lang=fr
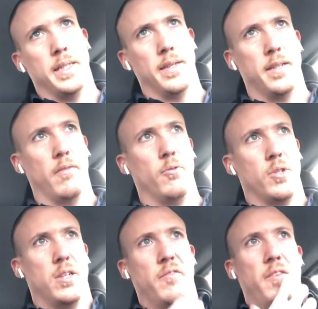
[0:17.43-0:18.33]
interview que
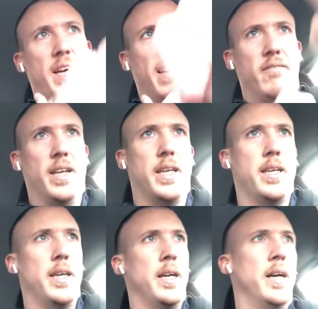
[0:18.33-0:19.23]
j'ai fait
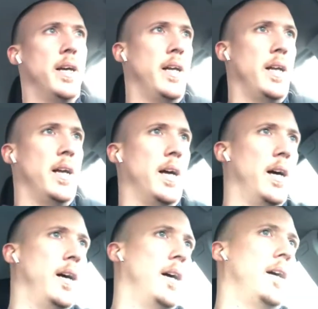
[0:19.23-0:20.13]
avec
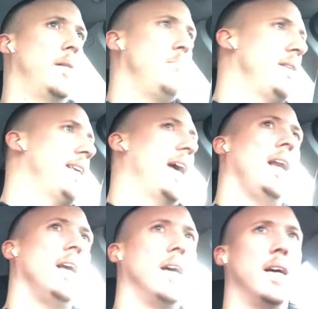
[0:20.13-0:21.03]
euh, Miguel.